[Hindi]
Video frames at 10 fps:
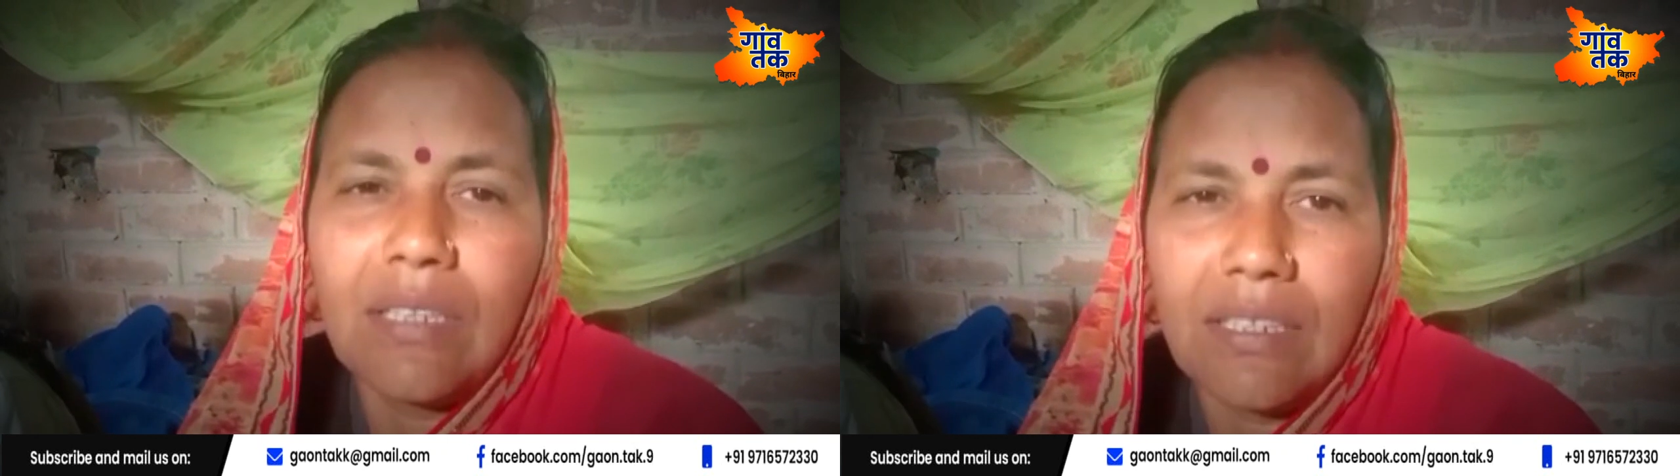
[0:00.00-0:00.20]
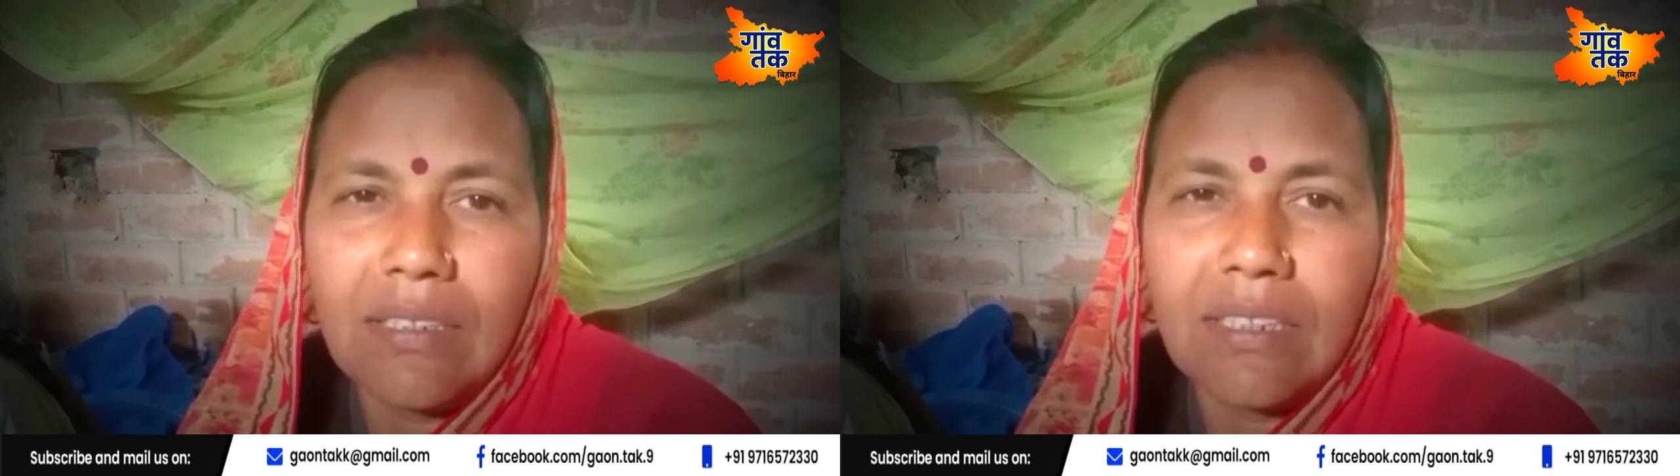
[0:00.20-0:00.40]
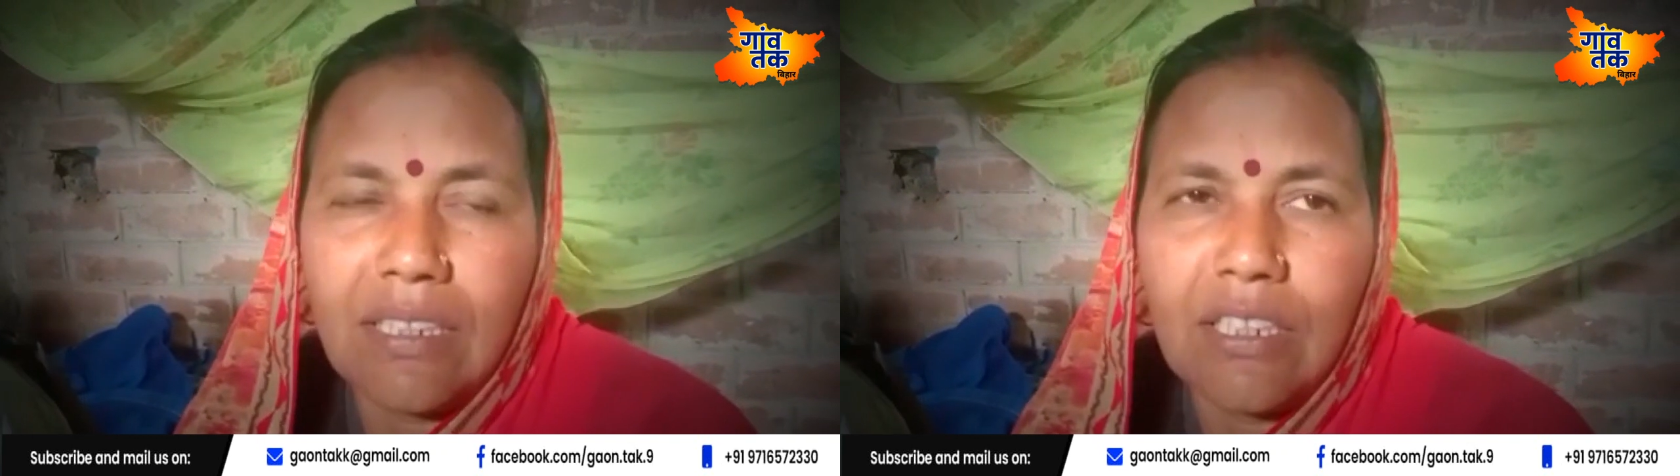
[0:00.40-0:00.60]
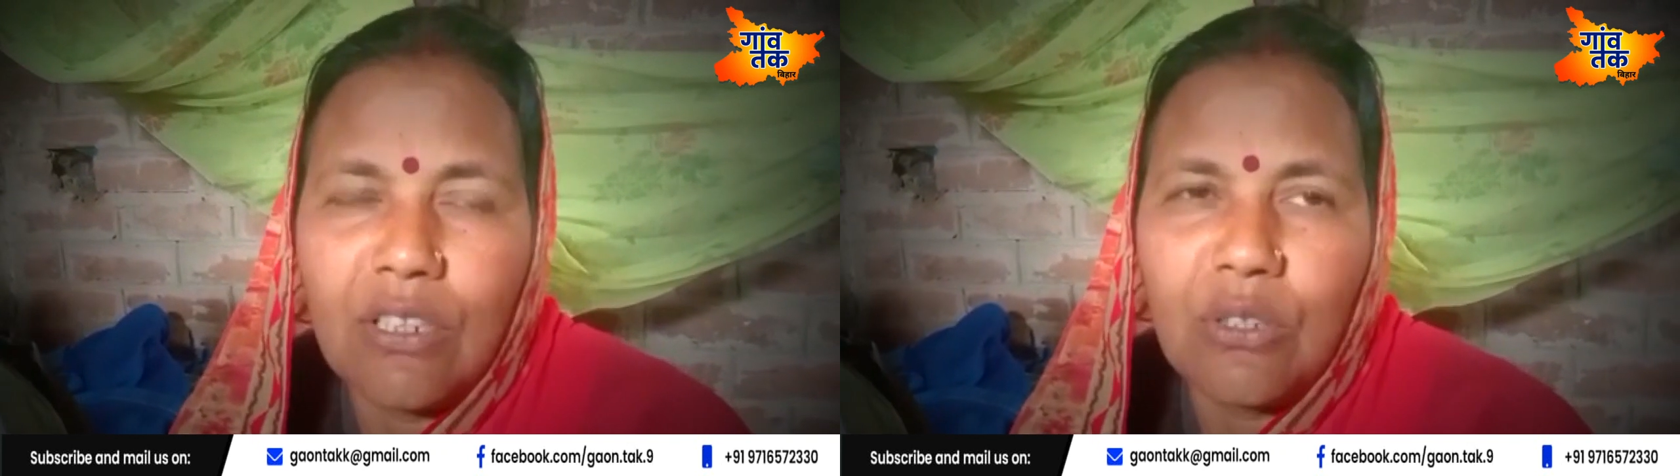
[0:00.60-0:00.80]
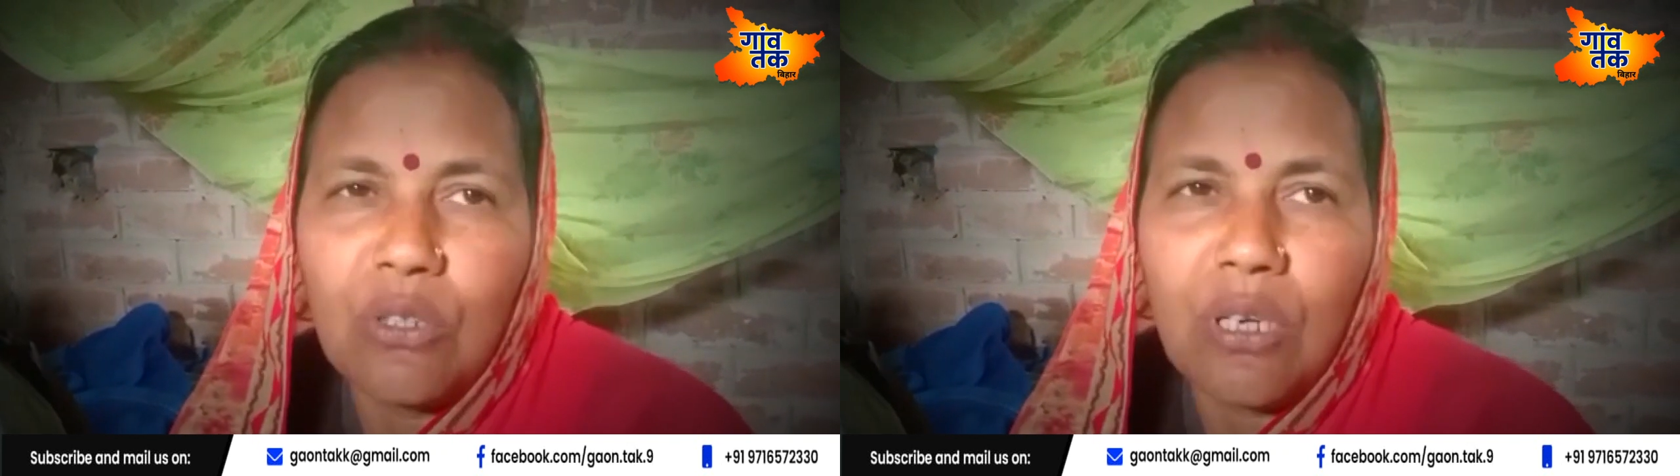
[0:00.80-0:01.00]

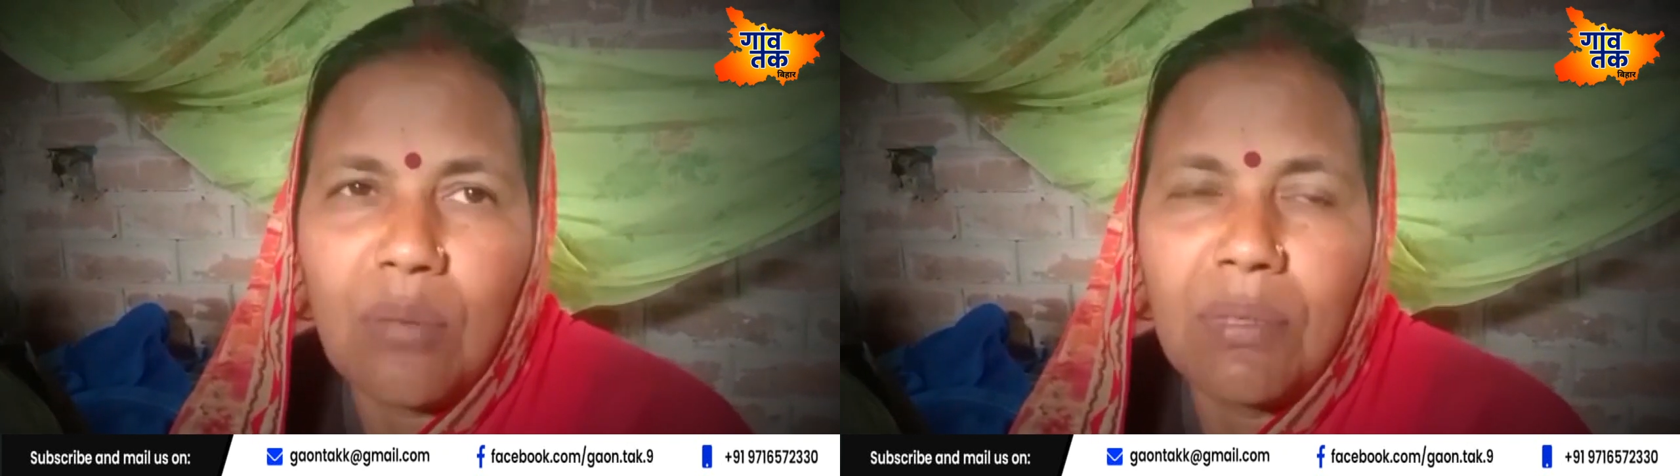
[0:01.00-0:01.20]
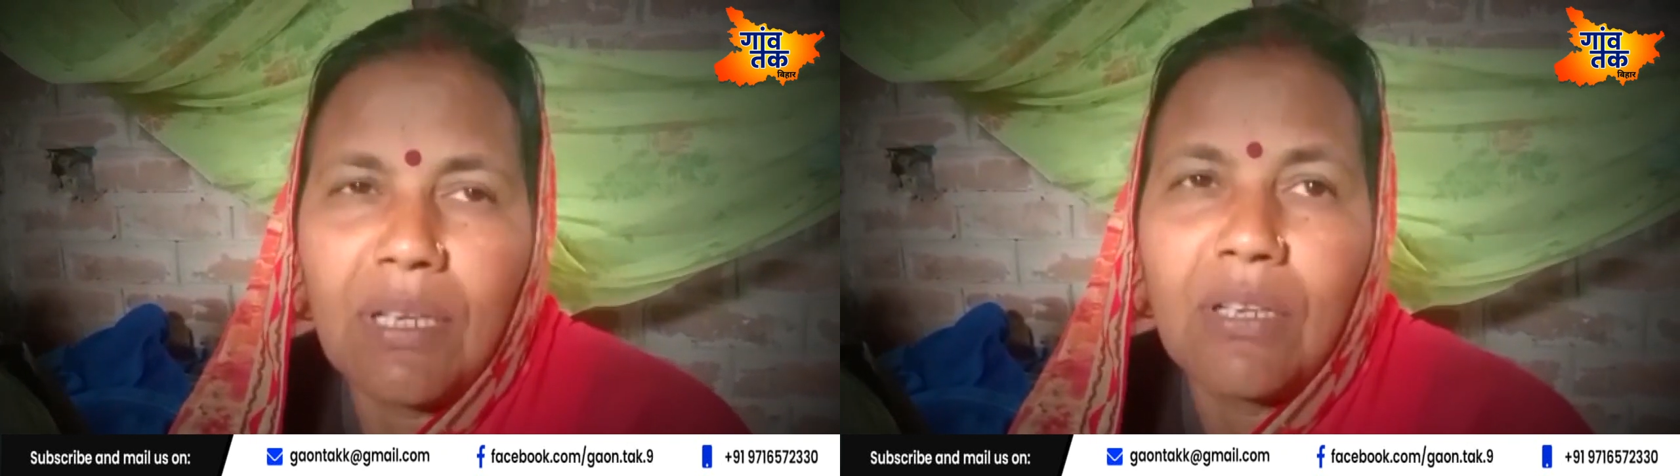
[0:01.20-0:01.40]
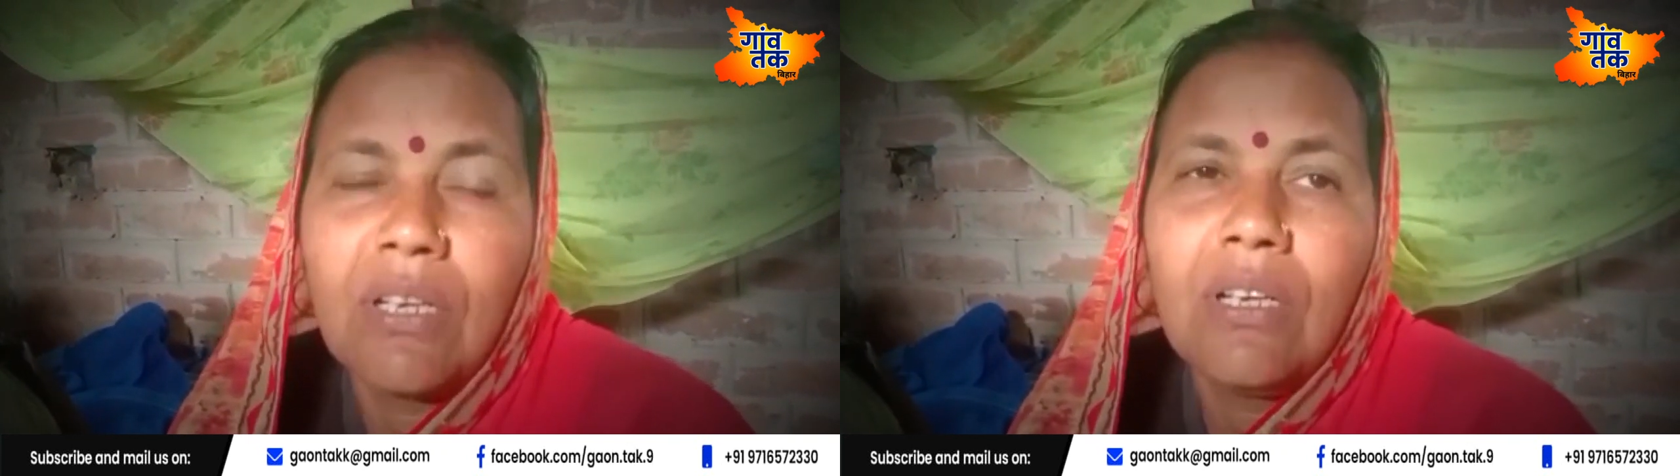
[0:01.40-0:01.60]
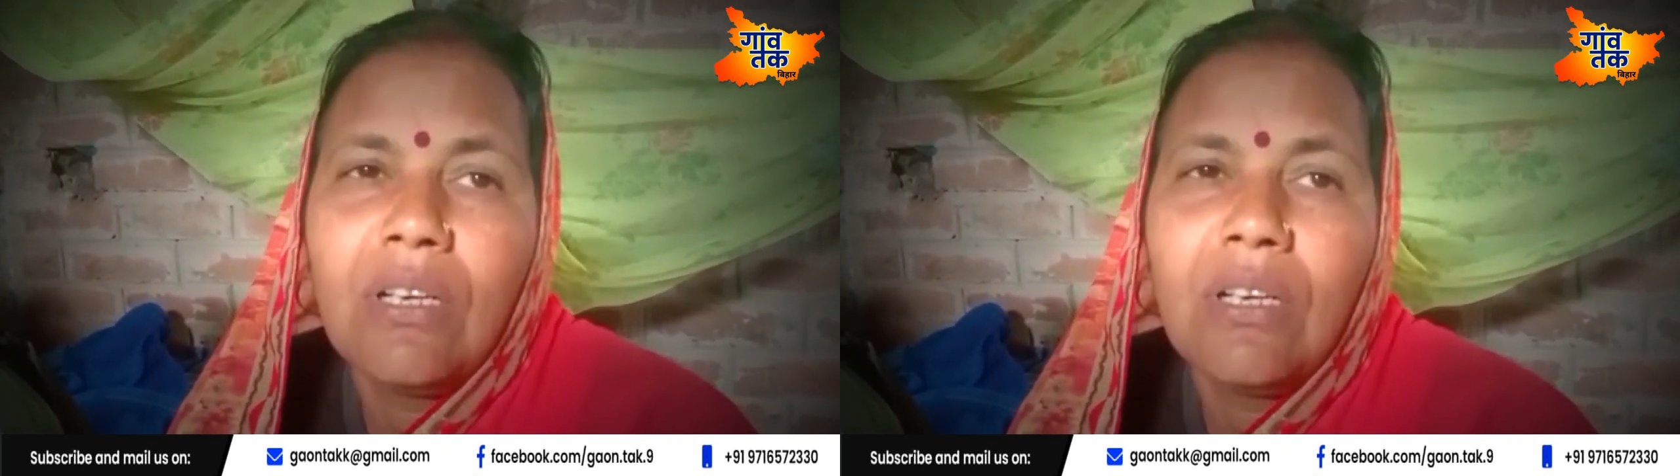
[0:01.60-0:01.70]
जल्दी हो अपना